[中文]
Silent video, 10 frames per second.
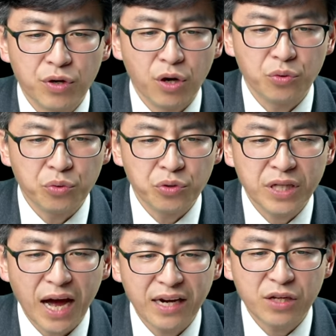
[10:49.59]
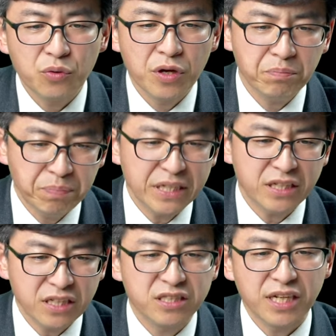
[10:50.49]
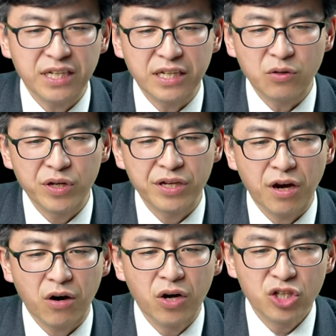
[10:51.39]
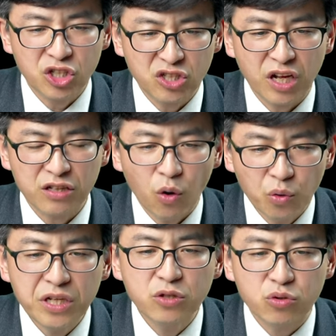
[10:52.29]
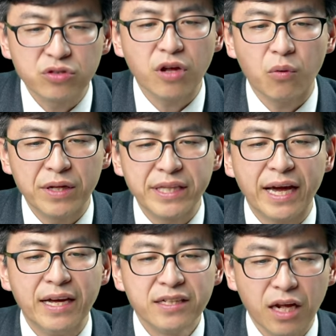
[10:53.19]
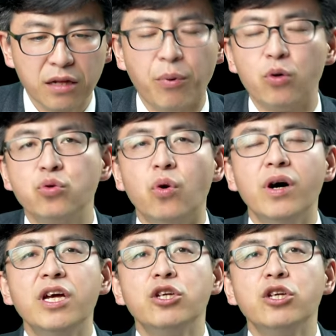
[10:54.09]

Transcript: 我要与他立约必定坚立，我也要使他的后裔存到万代，他的宝座。